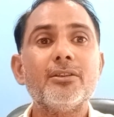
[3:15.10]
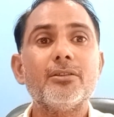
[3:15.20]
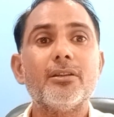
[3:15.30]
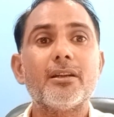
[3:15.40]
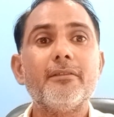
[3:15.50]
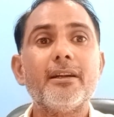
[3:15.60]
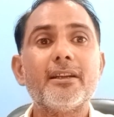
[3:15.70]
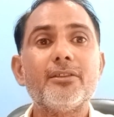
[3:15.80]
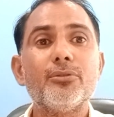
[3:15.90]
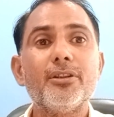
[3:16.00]
रविवार
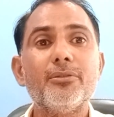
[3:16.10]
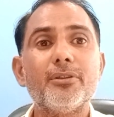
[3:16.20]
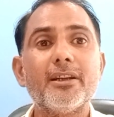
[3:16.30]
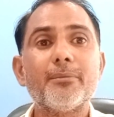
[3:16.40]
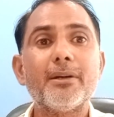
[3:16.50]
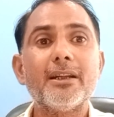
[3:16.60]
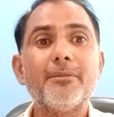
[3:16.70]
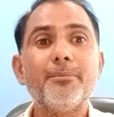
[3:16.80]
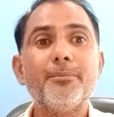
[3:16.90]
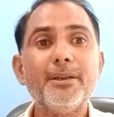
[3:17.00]
की छुट्टी होने के बाद
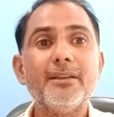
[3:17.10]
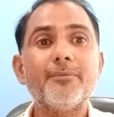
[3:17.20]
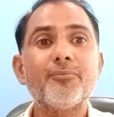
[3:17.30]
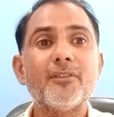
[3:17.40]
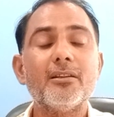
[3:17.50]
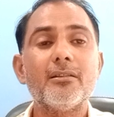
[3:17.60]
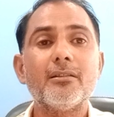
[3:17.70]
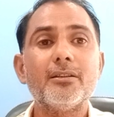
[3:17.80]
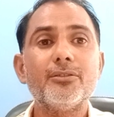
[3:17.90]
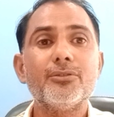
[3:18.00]
भी
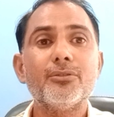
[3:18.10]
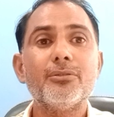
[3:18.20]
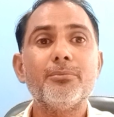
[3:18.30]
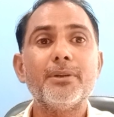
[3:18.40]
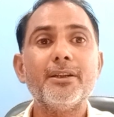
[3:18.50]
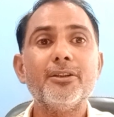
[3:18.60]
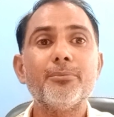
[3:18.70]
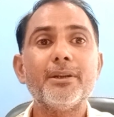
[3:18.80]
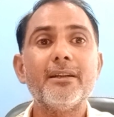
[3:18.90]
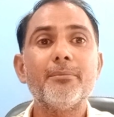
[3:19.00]
जो मंडियों
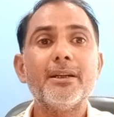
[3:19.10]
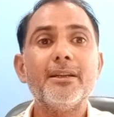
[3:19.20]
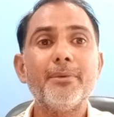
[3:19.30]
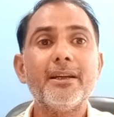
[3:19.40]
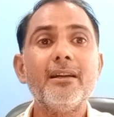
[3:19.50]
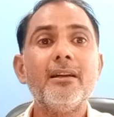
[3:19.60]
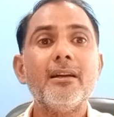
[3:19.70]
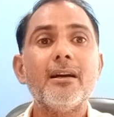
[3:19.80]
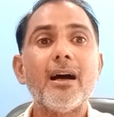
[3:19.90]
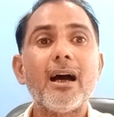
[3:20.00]
में मंडी में
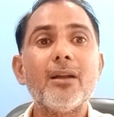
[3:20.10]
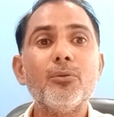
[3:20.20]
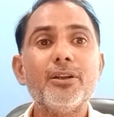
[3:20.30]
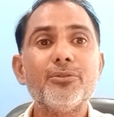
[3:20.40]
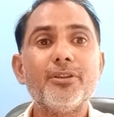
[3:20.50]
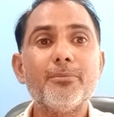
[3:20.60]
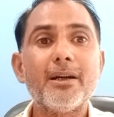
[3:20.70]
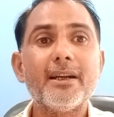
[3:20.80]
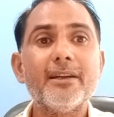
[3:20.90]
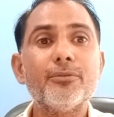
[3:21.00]
आलू की जो
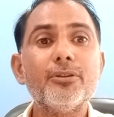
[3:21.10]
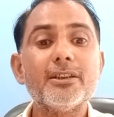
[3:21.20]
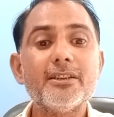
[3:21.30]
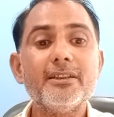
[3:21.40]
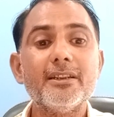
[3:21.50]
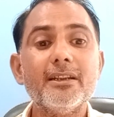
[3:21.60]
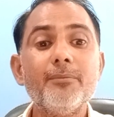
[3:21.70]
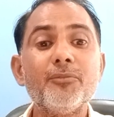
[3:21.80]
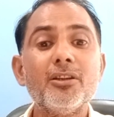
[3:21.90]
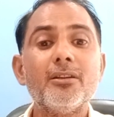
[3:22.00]
डिमांड है वो अच्छी है
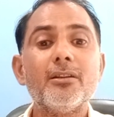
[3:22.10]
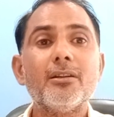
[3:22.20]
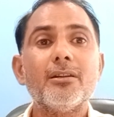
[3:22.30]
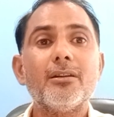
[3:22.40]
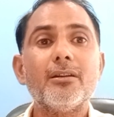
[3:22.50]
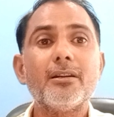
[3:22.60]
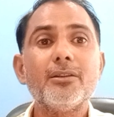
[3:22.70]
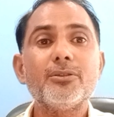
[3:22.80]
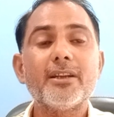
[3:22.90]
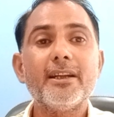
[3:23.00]
और
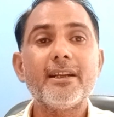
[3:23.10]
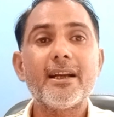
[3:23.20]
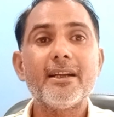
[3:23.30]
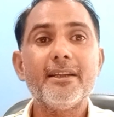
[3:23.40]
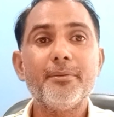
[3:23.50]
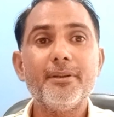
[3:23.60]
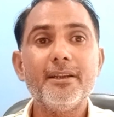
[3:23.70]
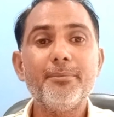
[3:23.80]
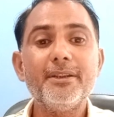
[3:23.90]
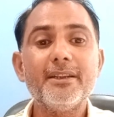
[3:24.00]
उसका एक कारण
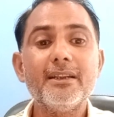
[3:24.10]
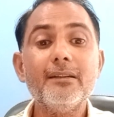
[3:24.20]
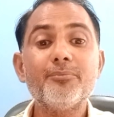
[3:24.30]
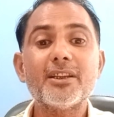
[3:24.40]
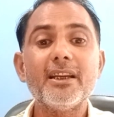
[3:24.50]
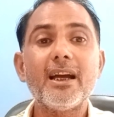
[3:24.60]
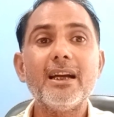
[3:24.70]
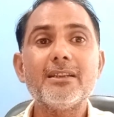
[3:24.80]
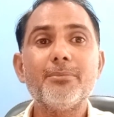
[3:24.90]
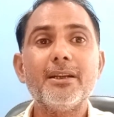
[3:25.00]
ये भी है कि
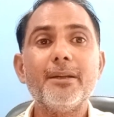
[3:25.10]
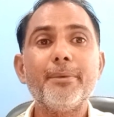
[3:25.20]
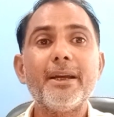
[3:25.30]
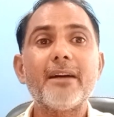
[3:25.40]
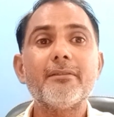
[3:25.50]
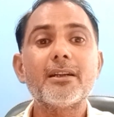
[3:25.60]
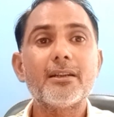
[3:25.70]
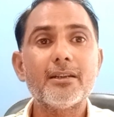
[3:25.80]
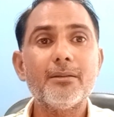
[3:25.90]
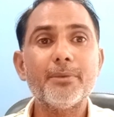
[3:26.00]
आज मंडी में आवक
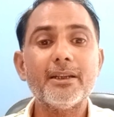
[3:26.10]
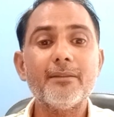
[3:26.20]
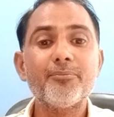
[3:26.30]
कम है